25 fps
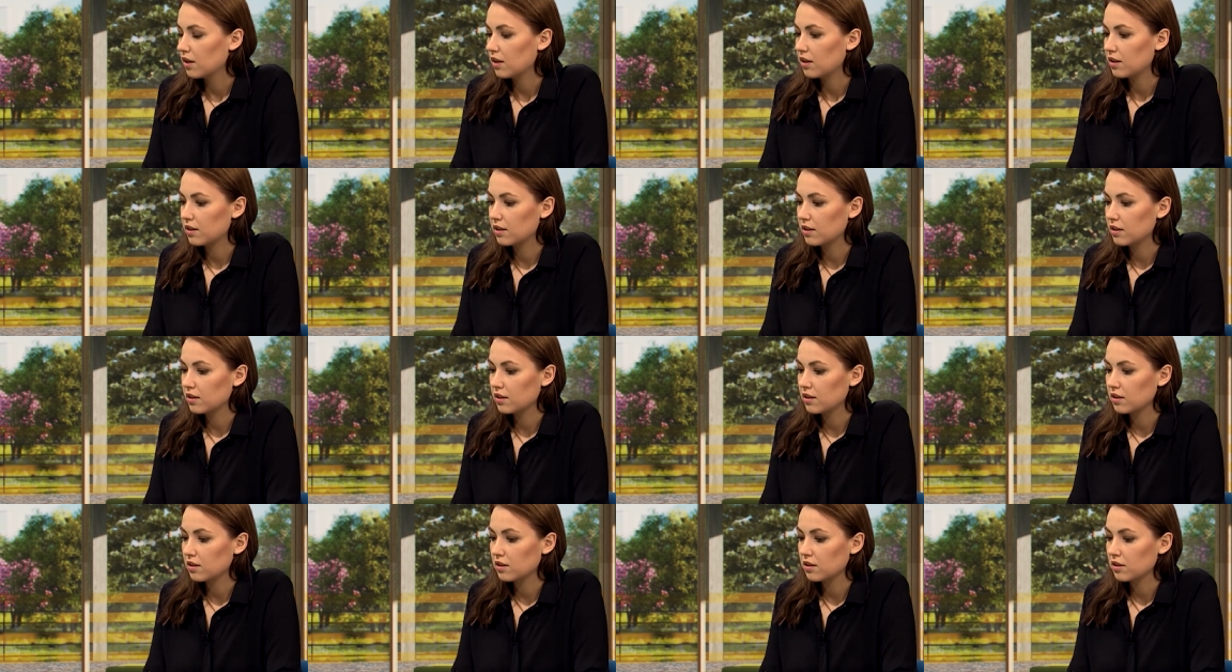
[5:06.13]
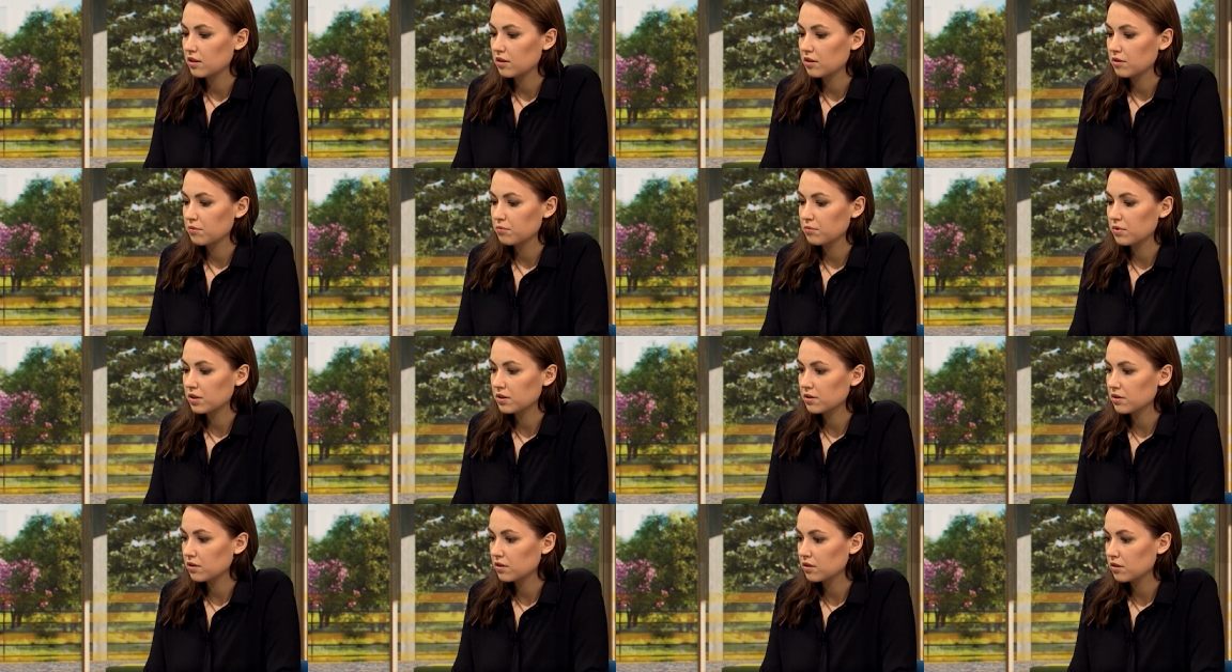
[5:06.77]
e,
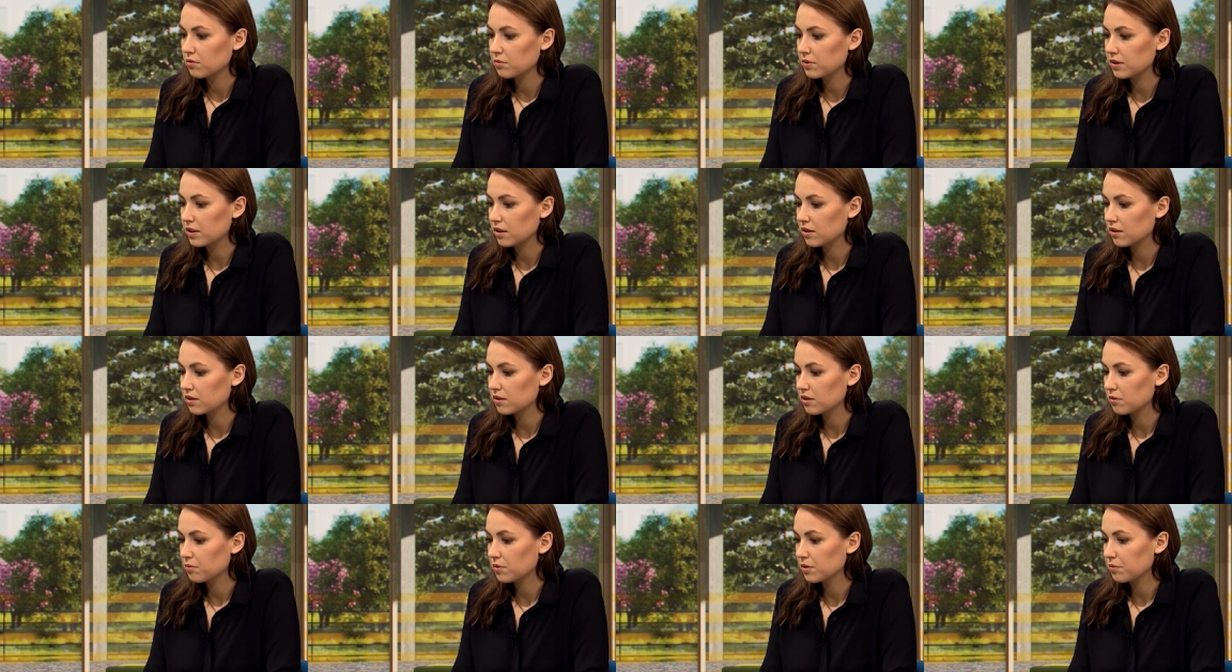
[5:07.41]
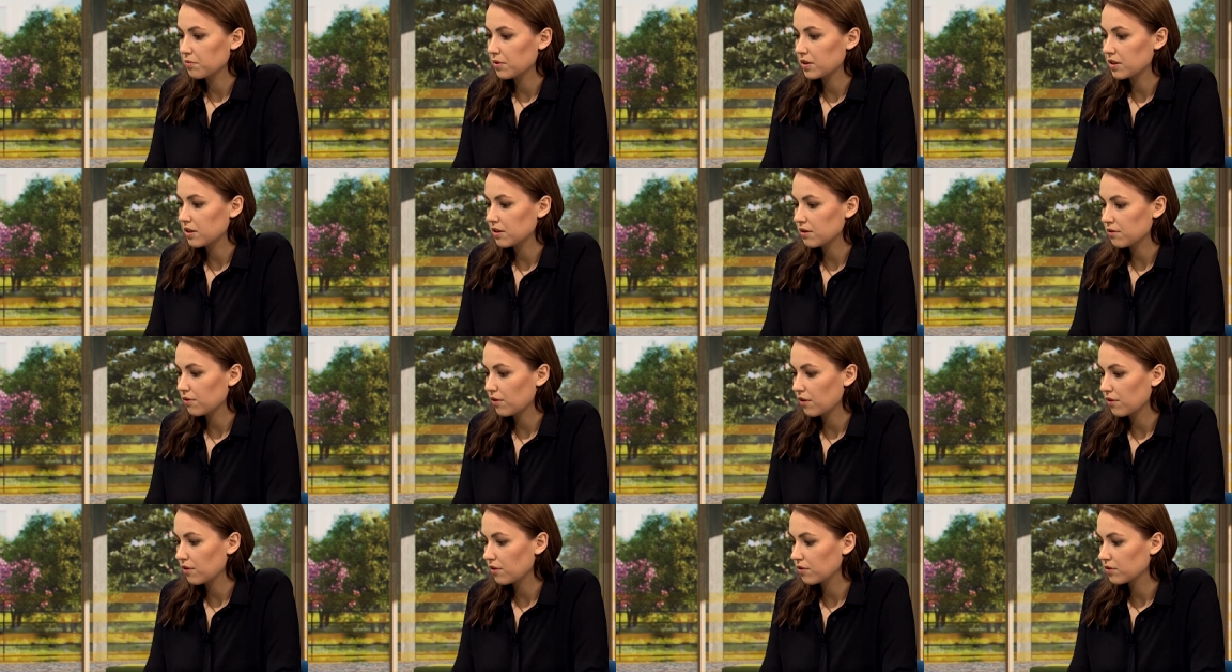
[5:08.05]
między innymi z Agencji
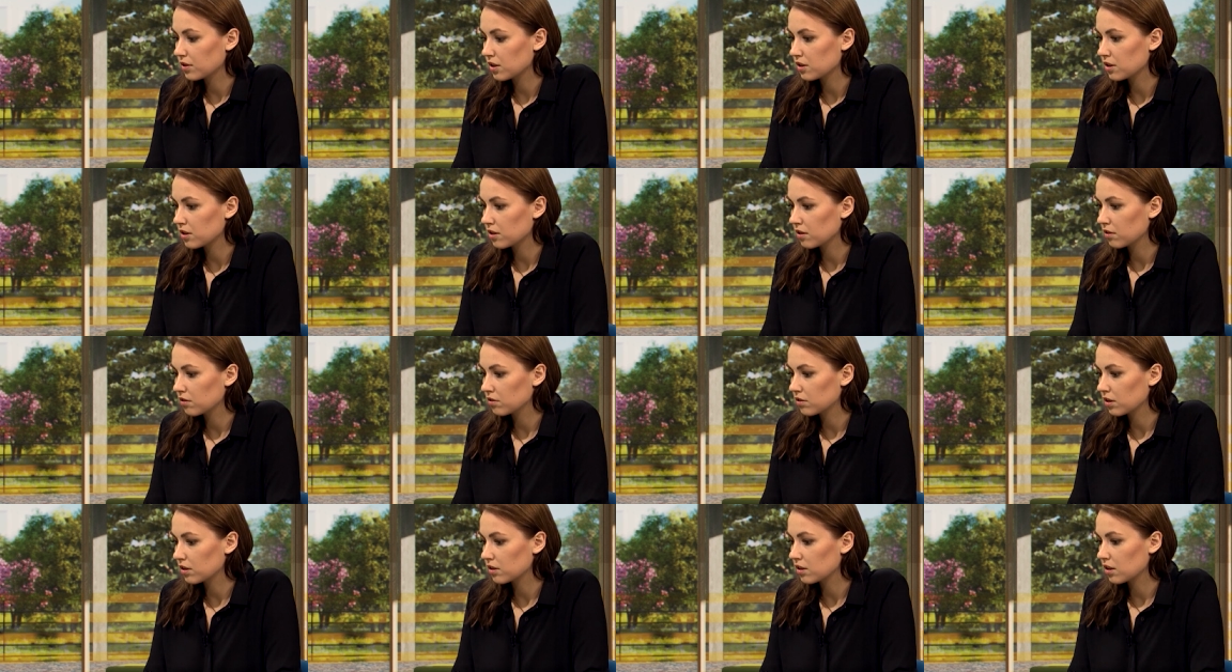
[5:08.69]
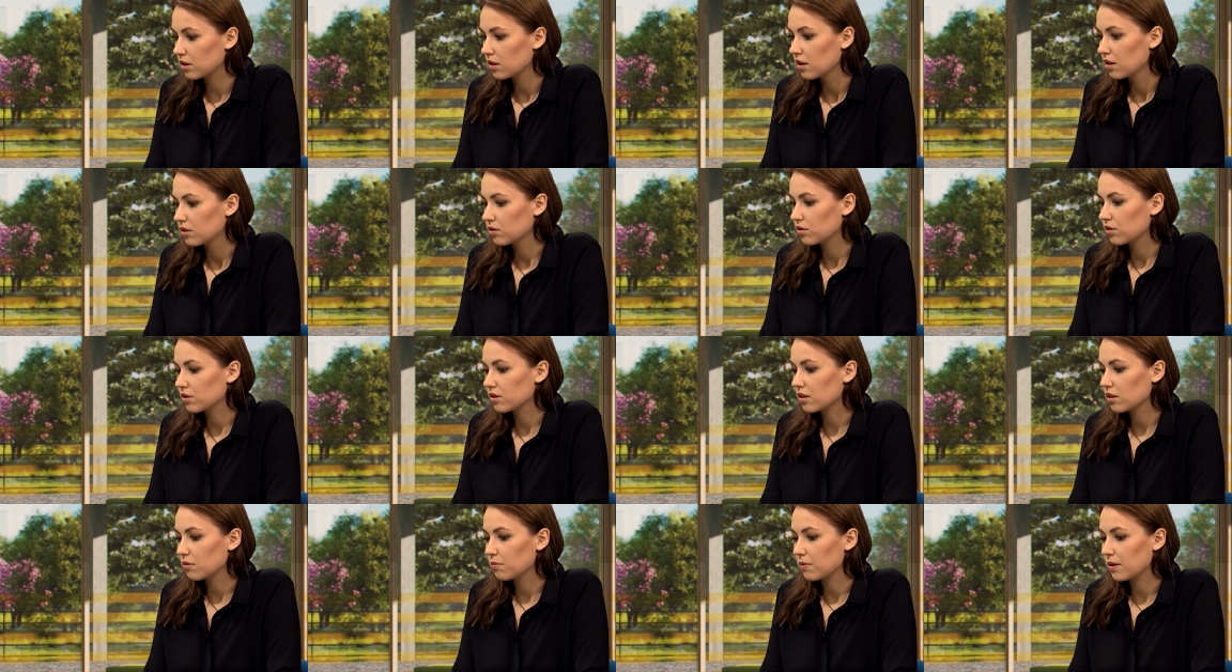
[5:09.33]
Bezpieczeństwa Wewnętrznego, także
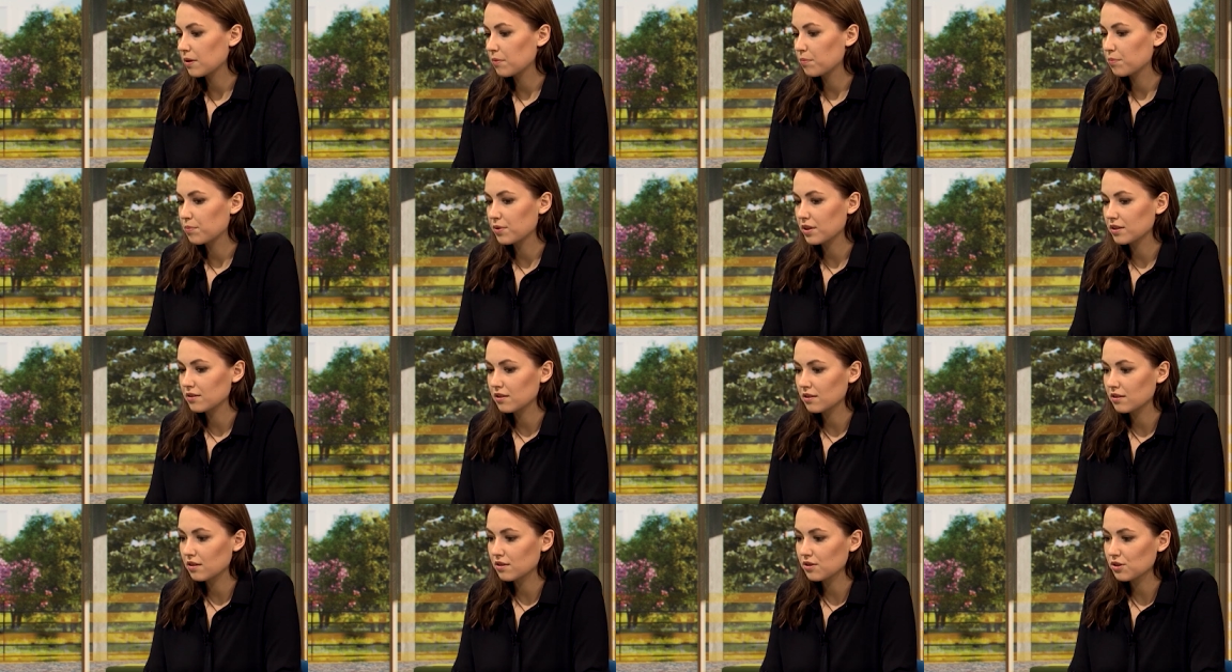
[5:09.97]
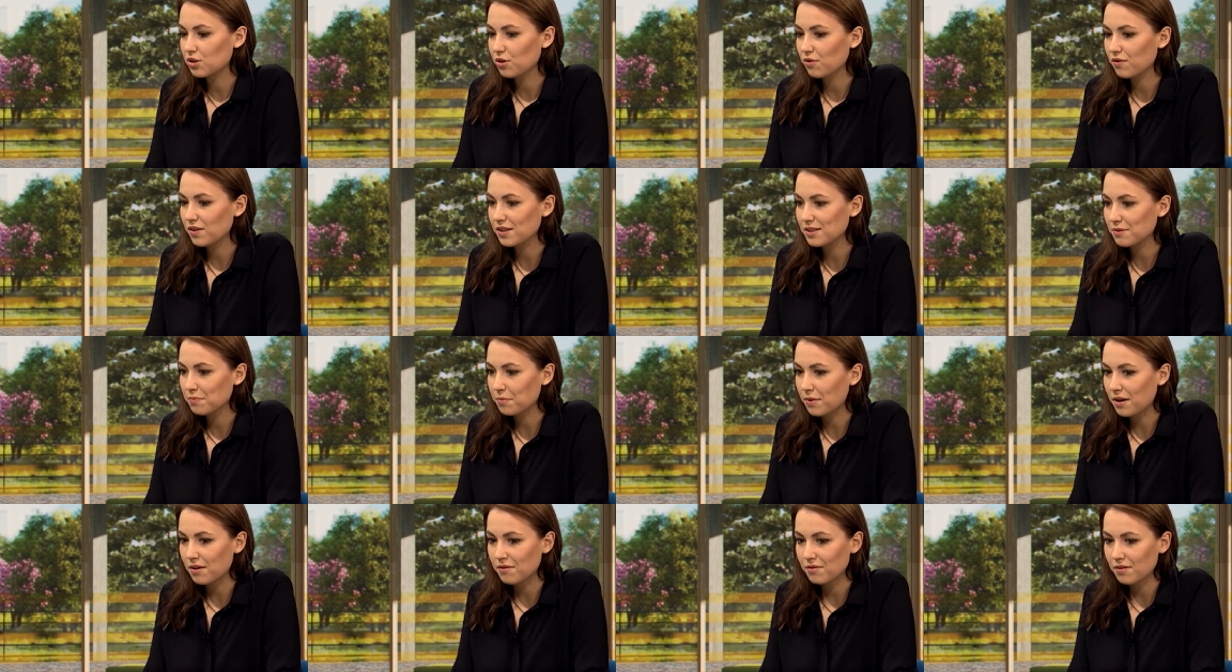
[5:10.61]
to jest chyba precedens rekompensowała
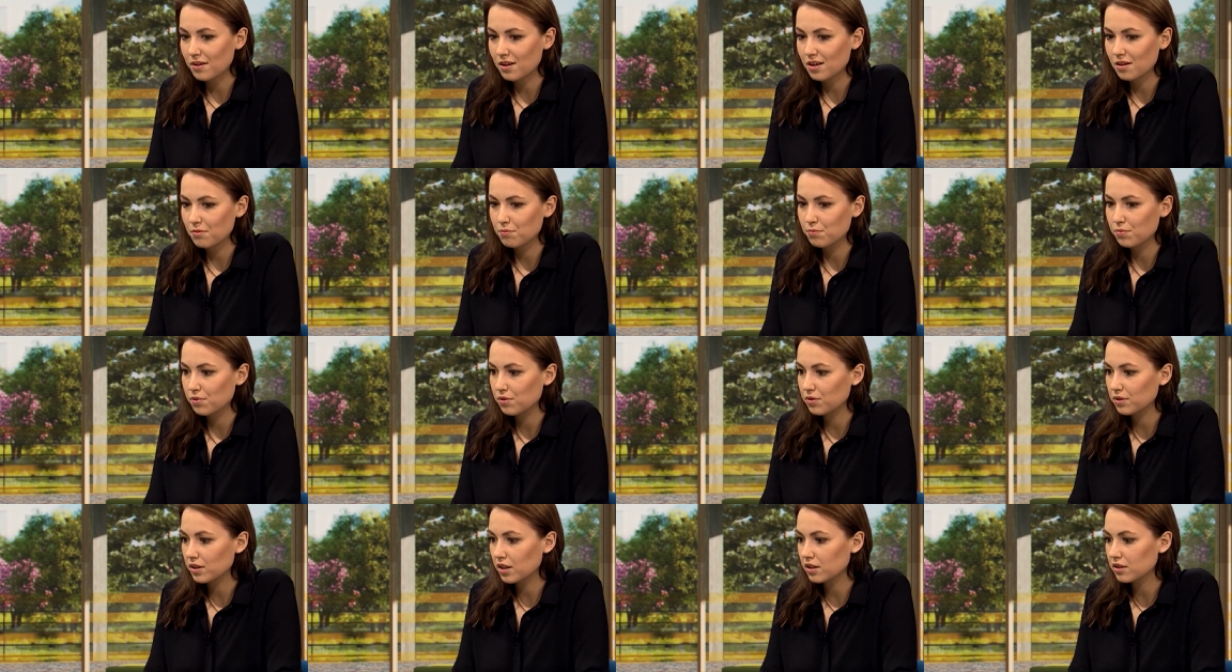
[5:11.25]
sprawa, bo mhm.